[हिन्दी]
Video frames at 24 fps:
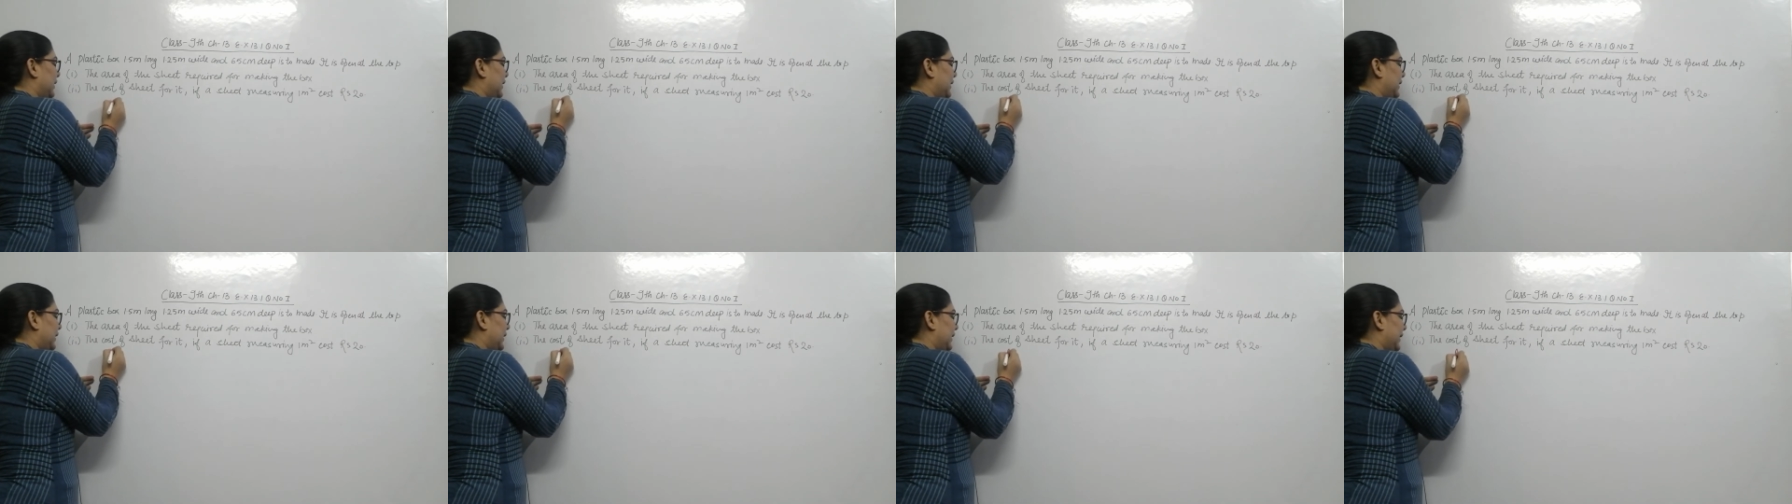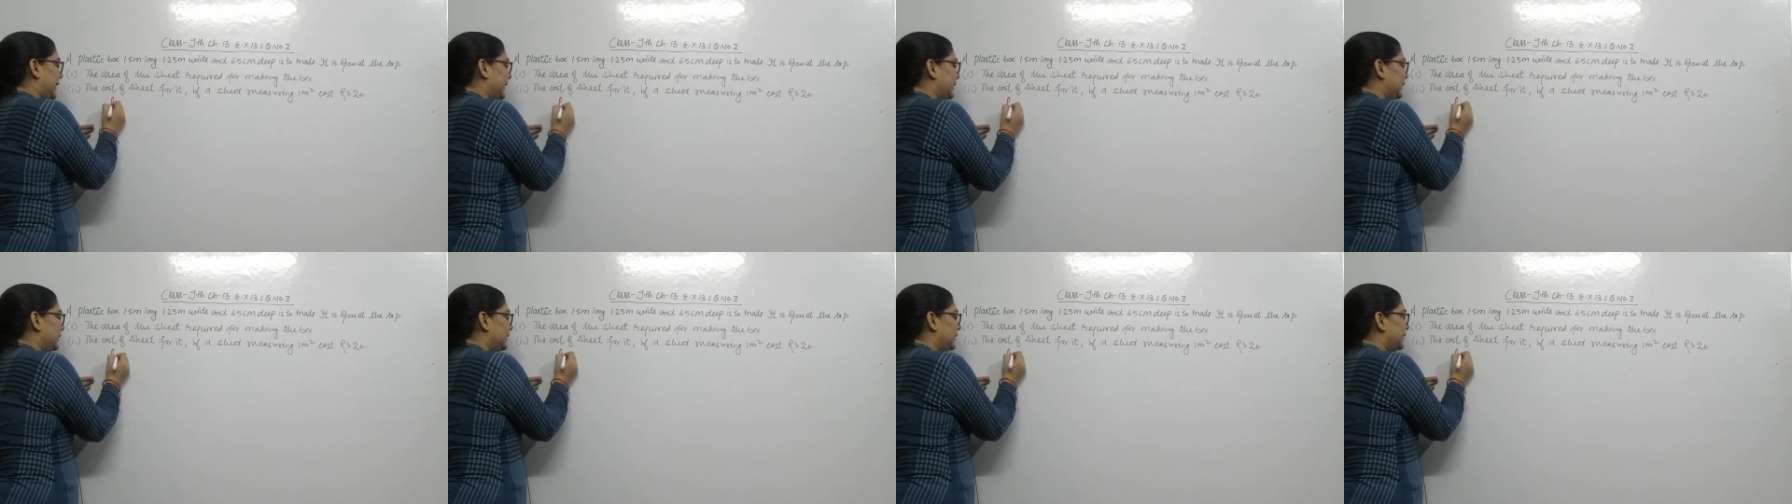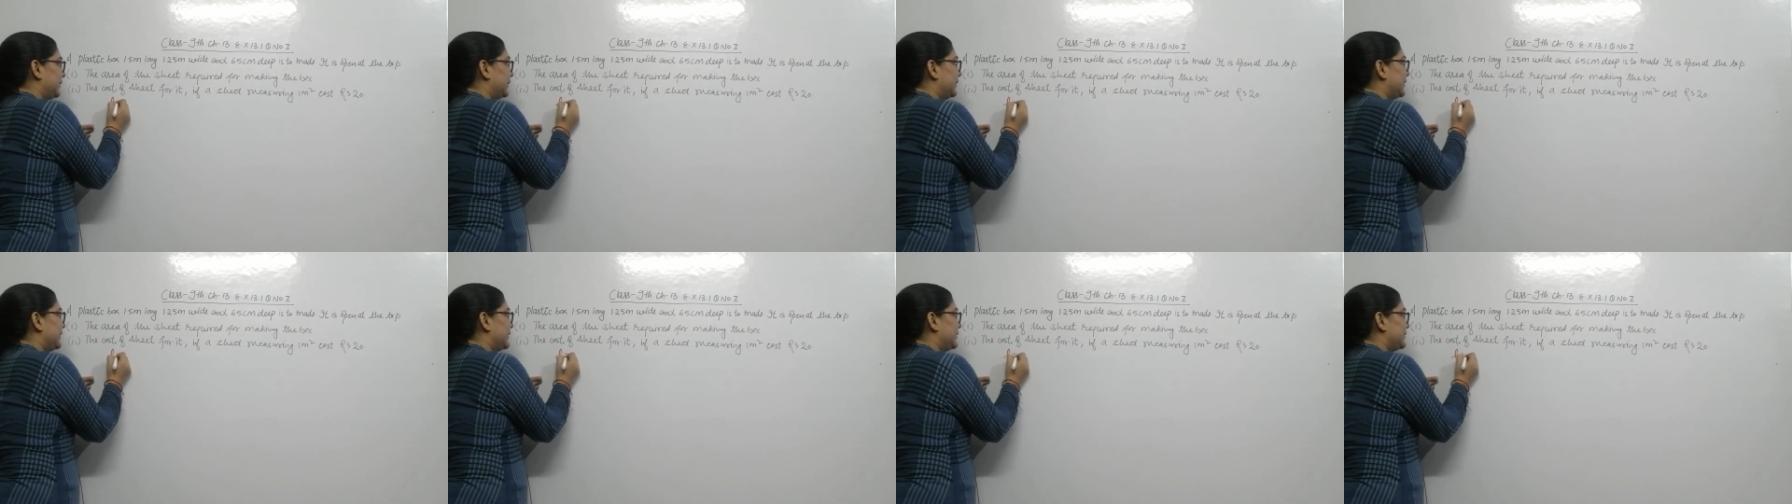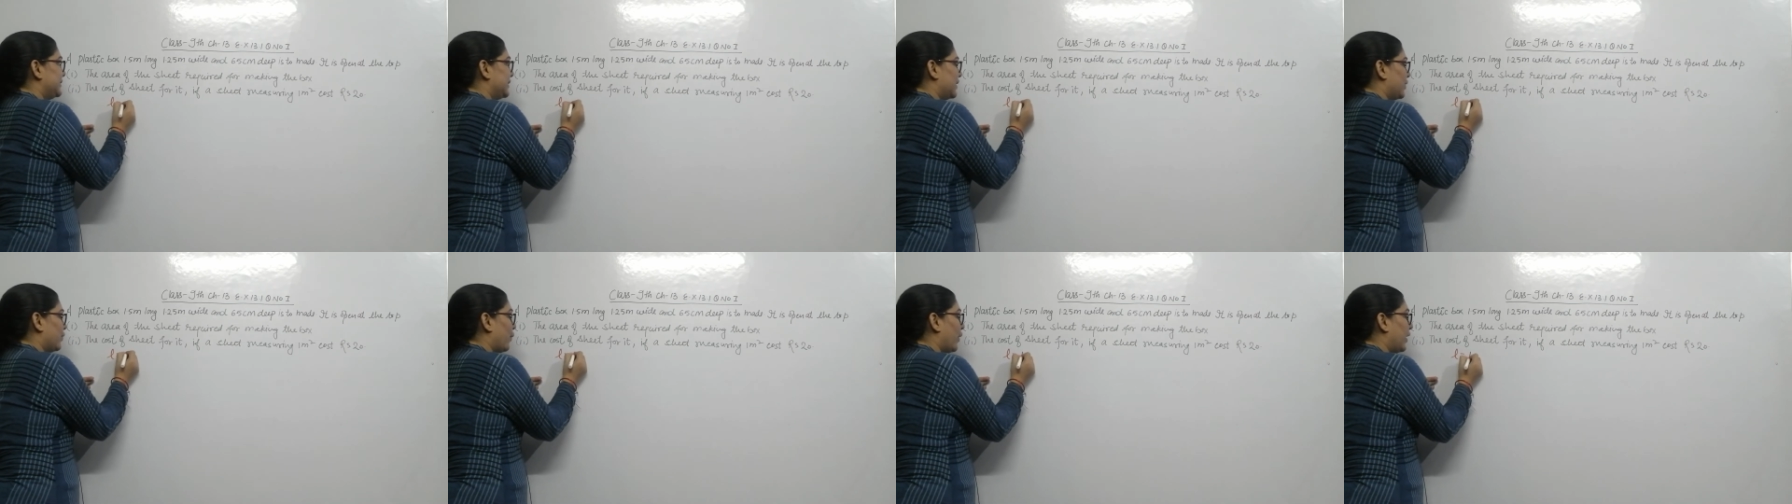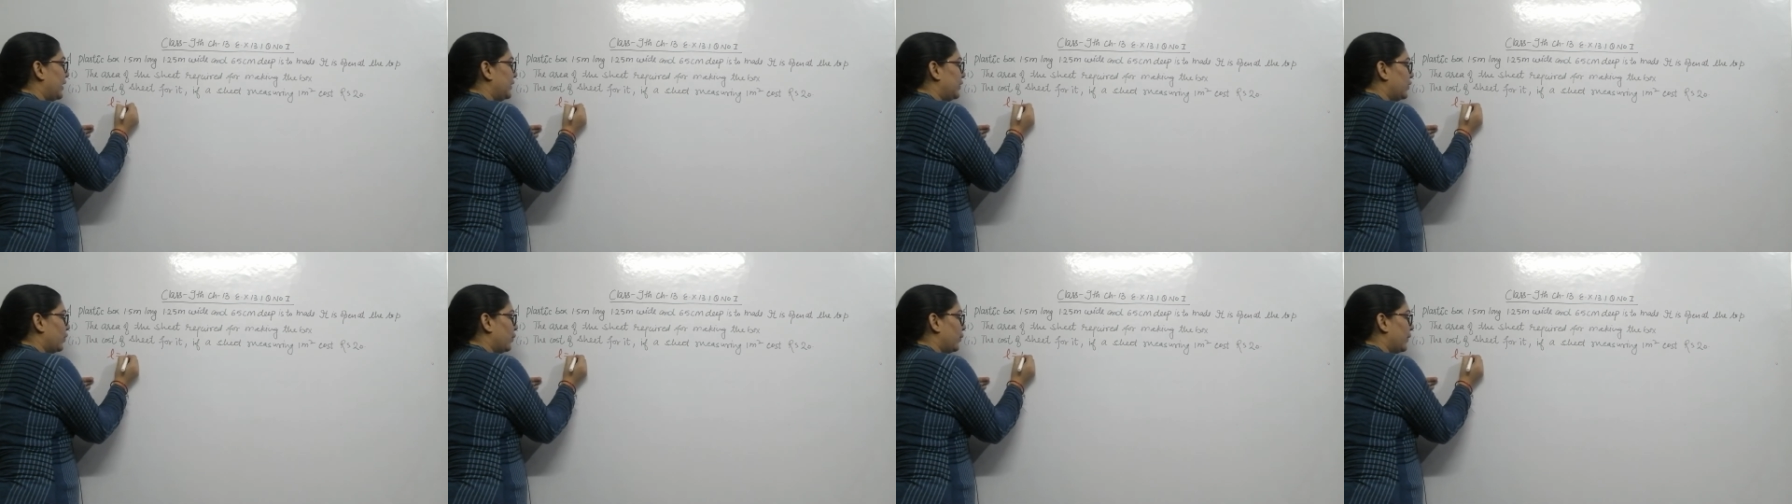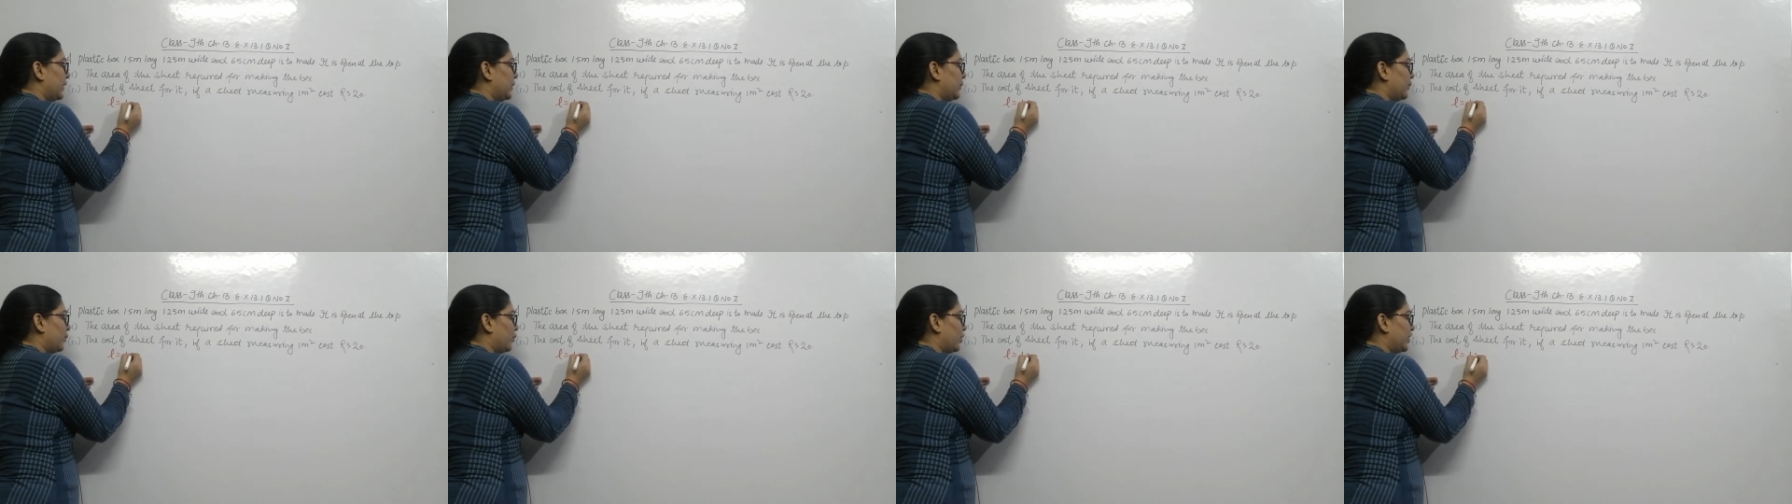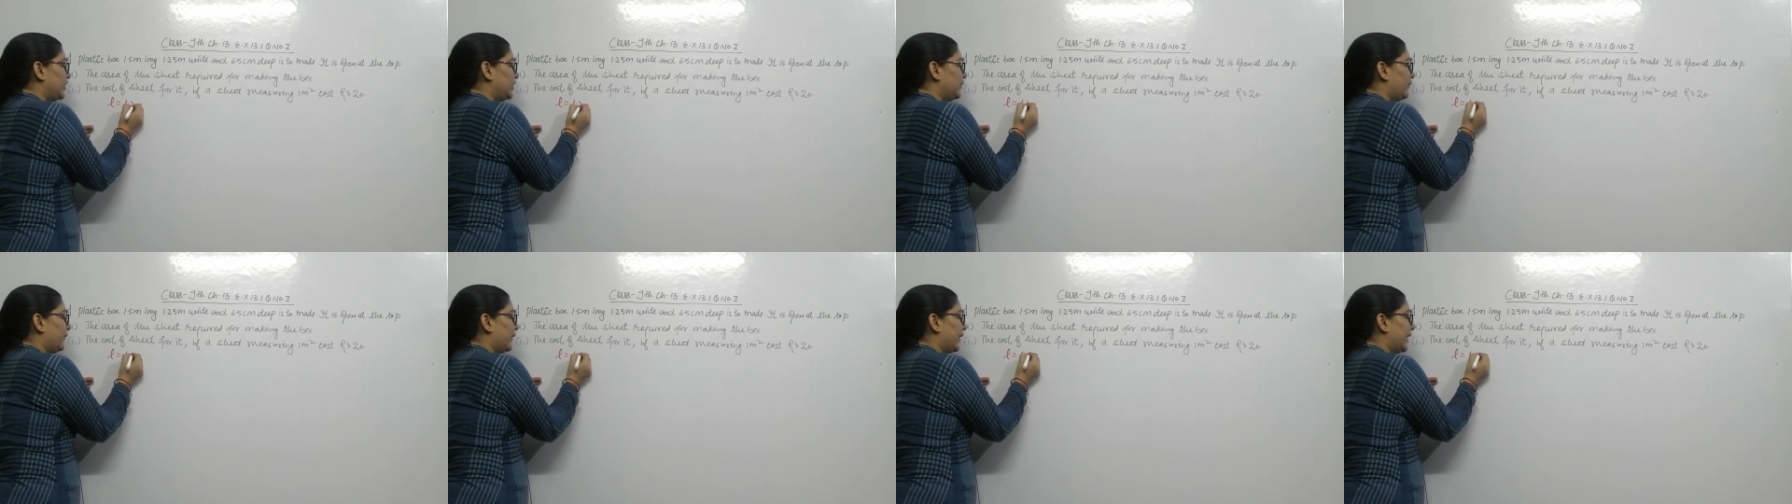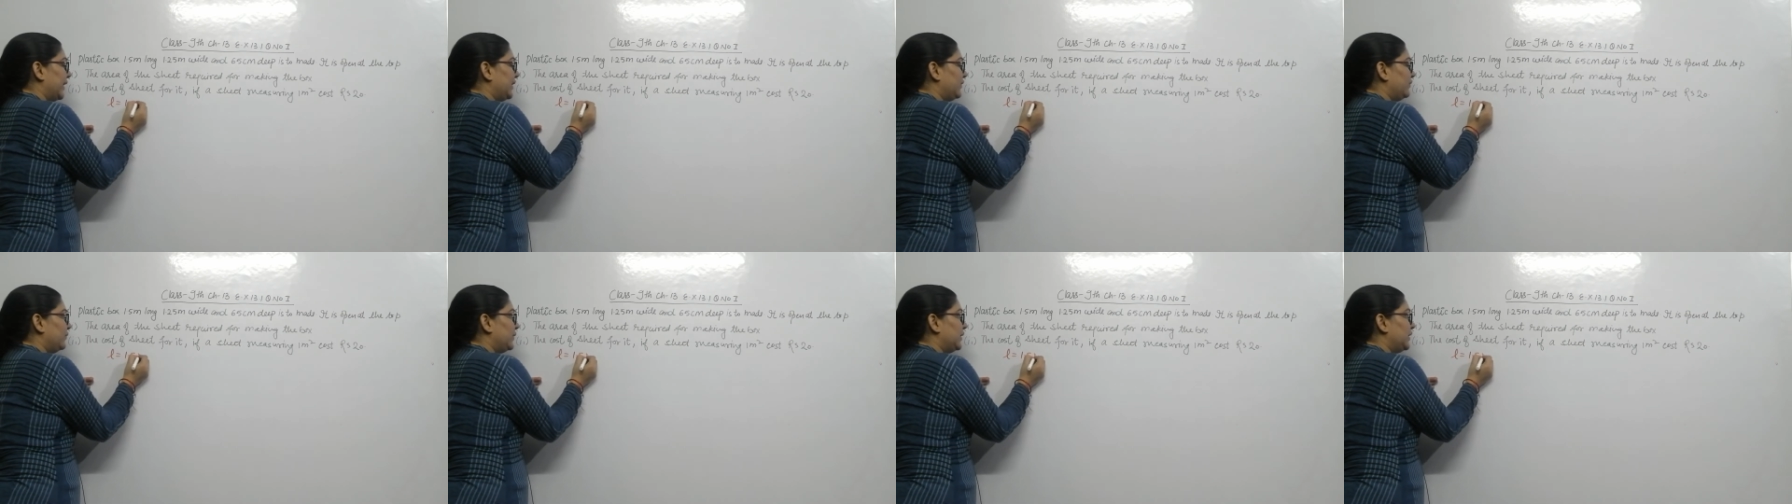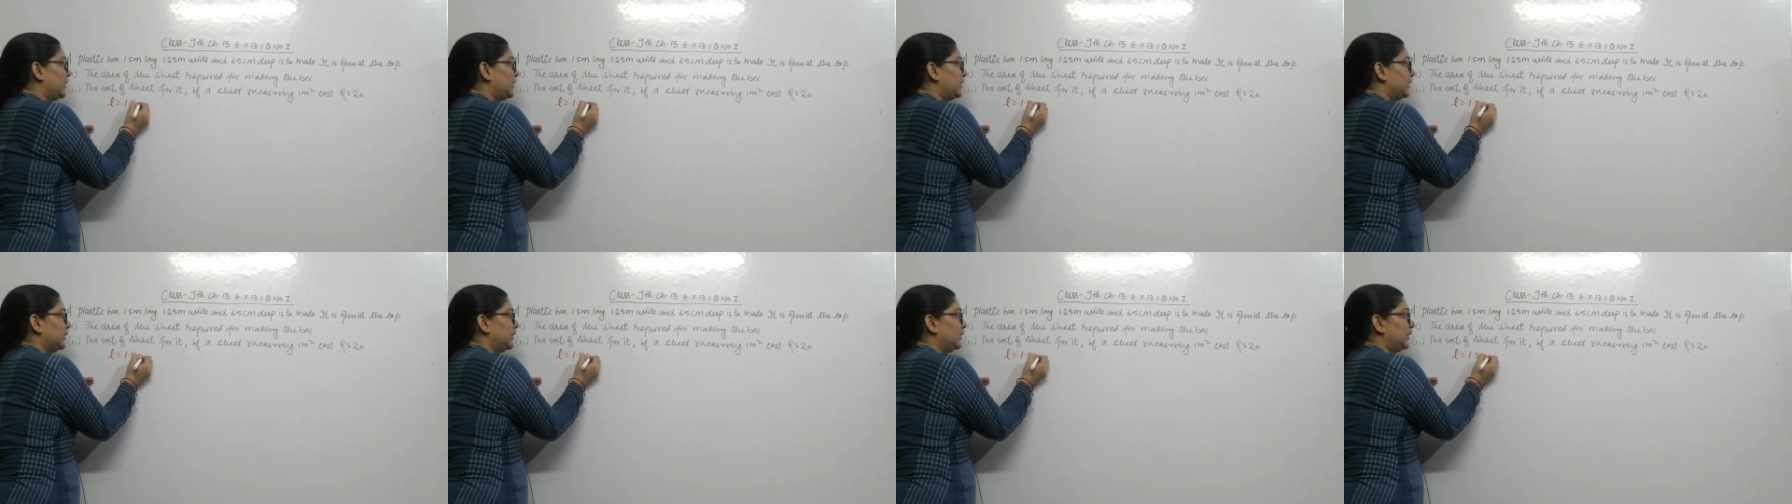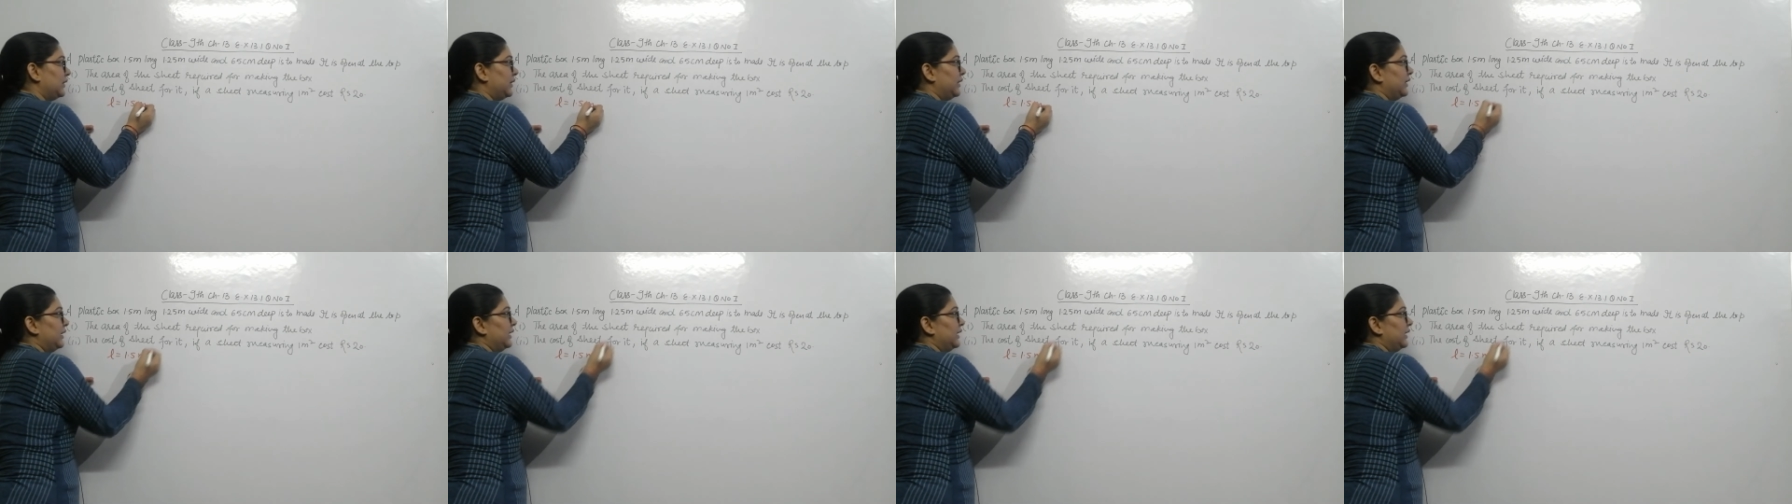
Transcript: लेंथ इज इक्वल टू 1.5 मीटर